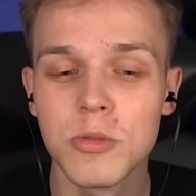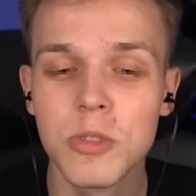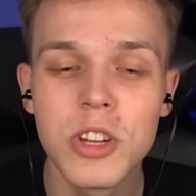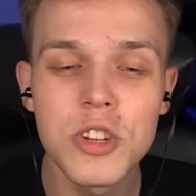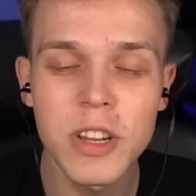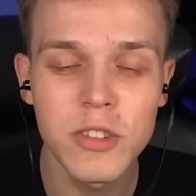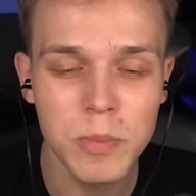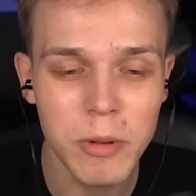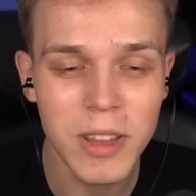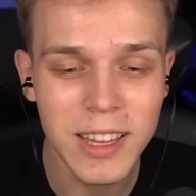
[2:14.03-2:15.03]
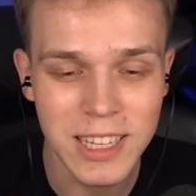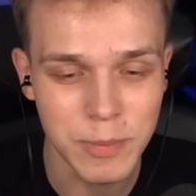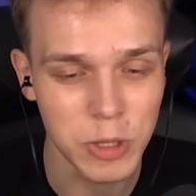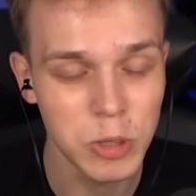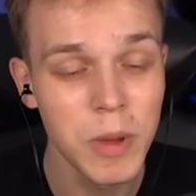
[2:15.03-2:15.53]
ugryzione w zupełnie inny
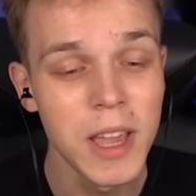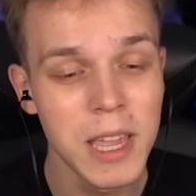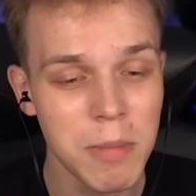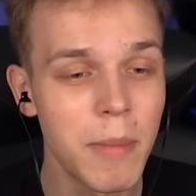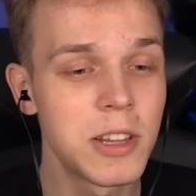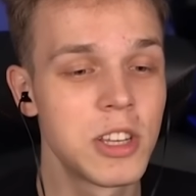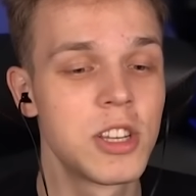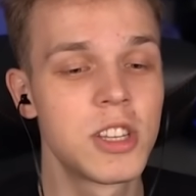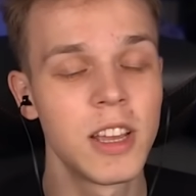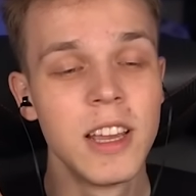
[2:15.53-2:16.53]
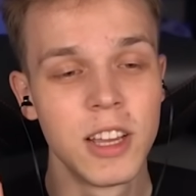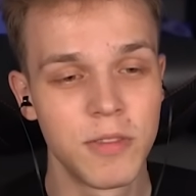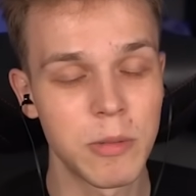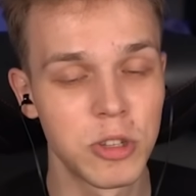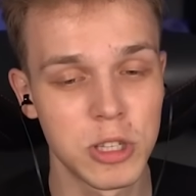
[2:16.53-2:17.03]
sposób i mam nadzieję, że
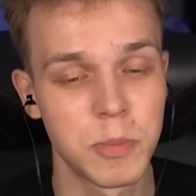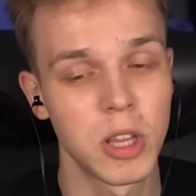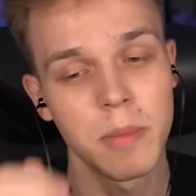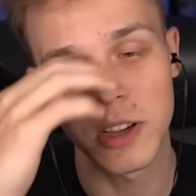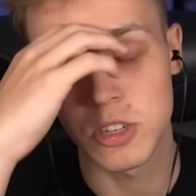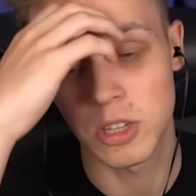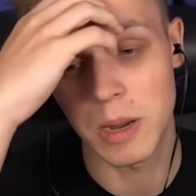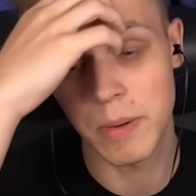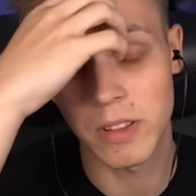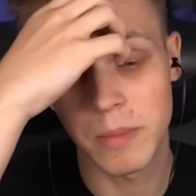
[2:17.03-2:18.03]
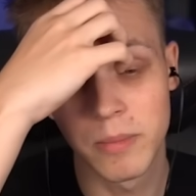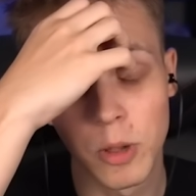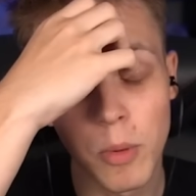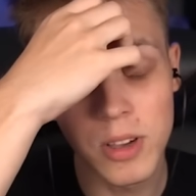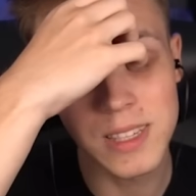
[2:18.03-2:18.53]
wam się to spodoba i że to naprawdę,
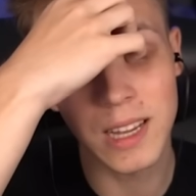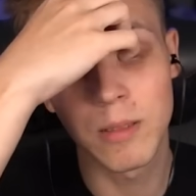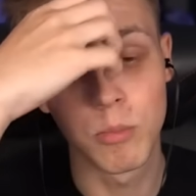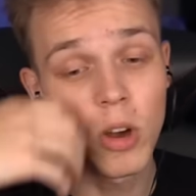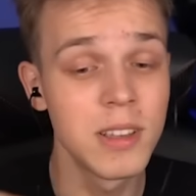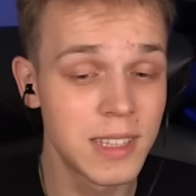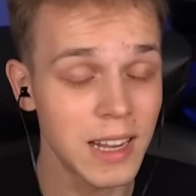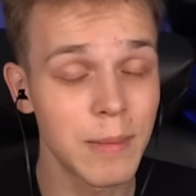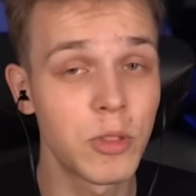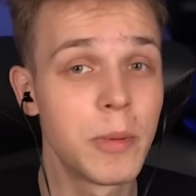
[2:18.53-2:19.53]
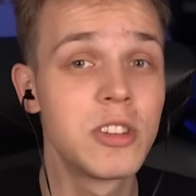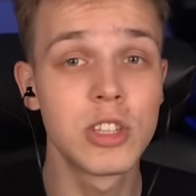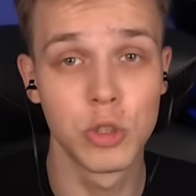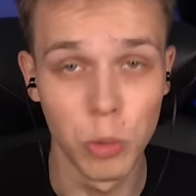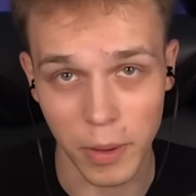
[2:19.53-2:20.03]
no moim zdaniem, moim zdaniem to
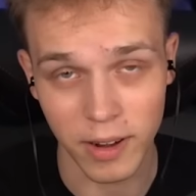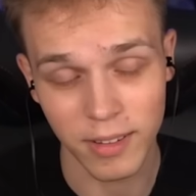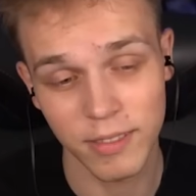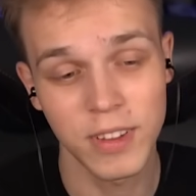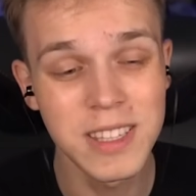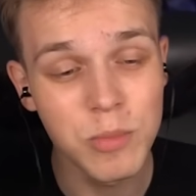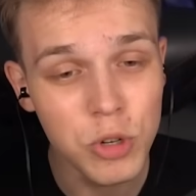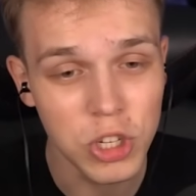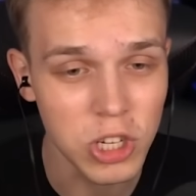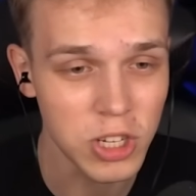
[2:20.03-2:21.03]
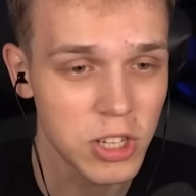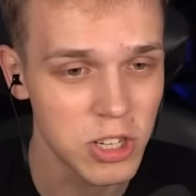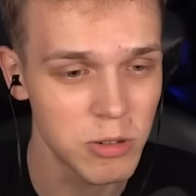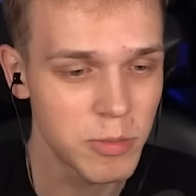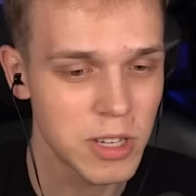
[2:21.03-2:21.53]
będzie super. Więc musicie
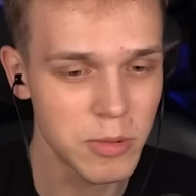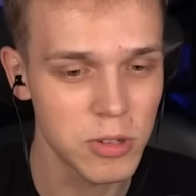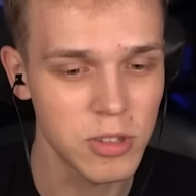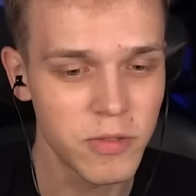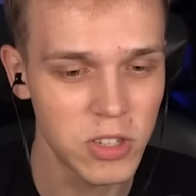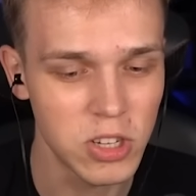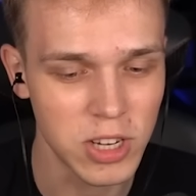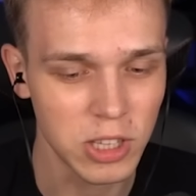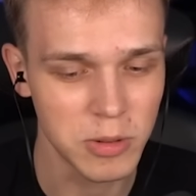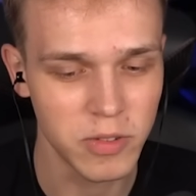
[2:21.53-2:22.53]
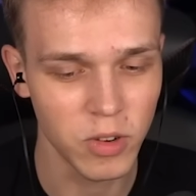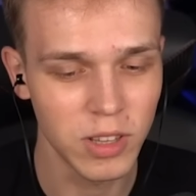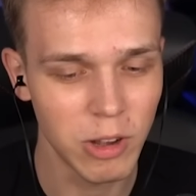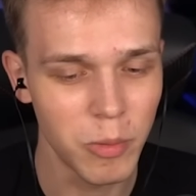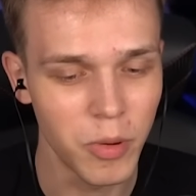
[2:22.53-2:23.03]
śledzić, żeby być na bieżąco i widzieć, jak to będzie
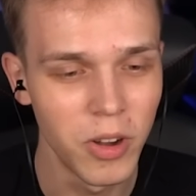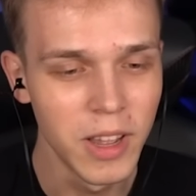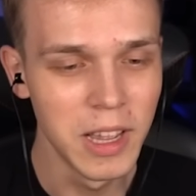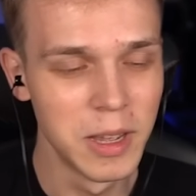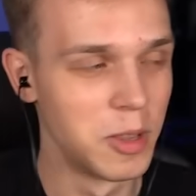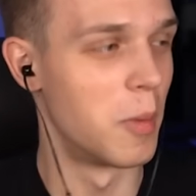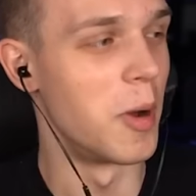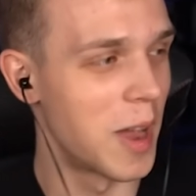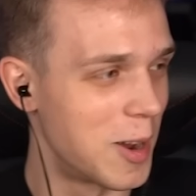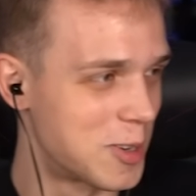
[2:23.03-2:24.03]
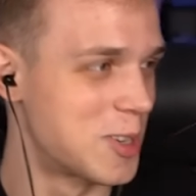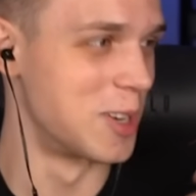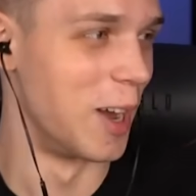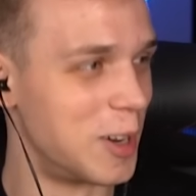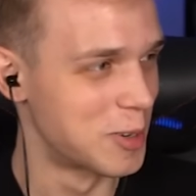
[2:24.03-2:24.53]
wyglądało, bo, no bo ja już,
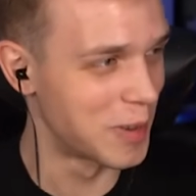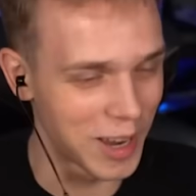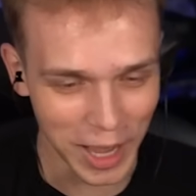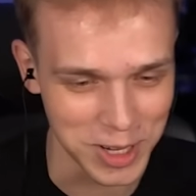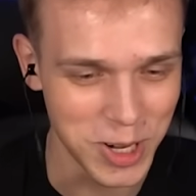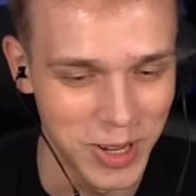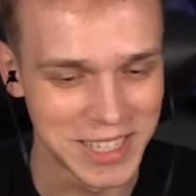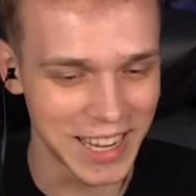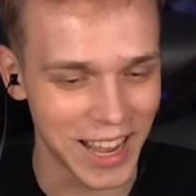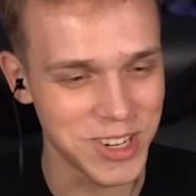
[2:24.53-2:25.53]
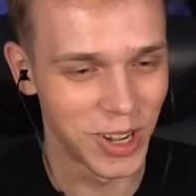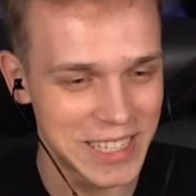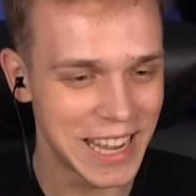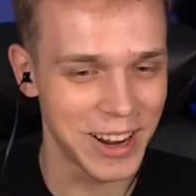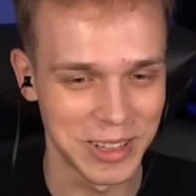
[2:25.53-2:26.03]
ja już, aż chodzę, aż
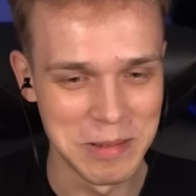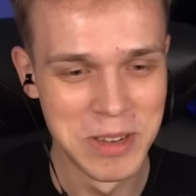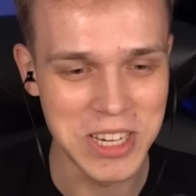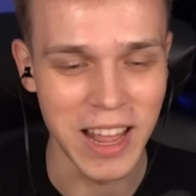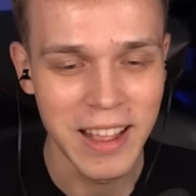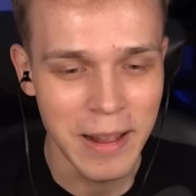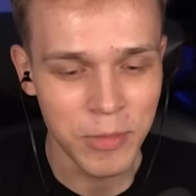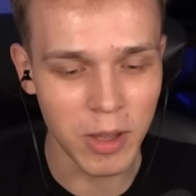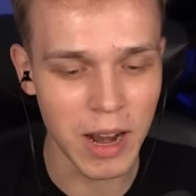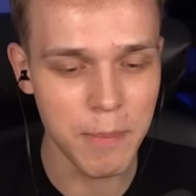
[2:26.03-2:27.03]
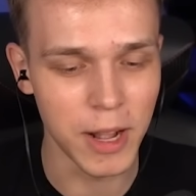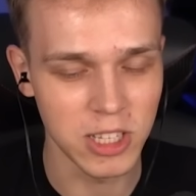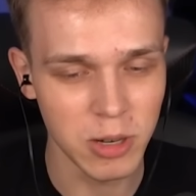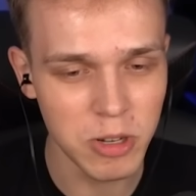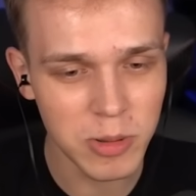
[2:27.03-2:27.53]
chodzę, jak o tym myślę. Dobra, i
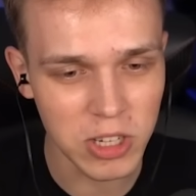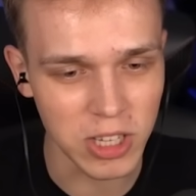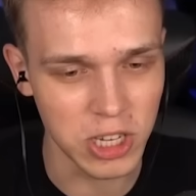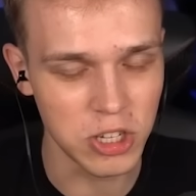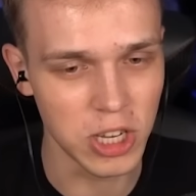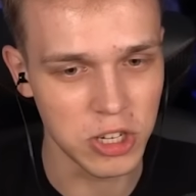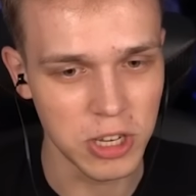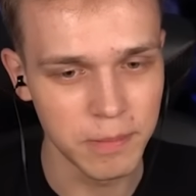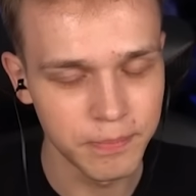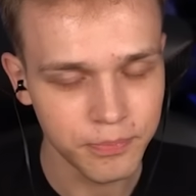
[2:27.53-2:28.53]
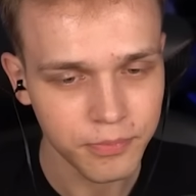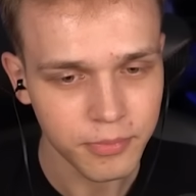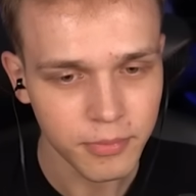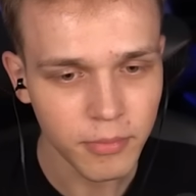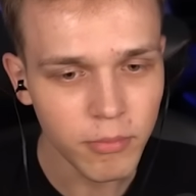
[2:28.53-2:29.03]
patrz, zrobiliśmy też takie ścieżki. No.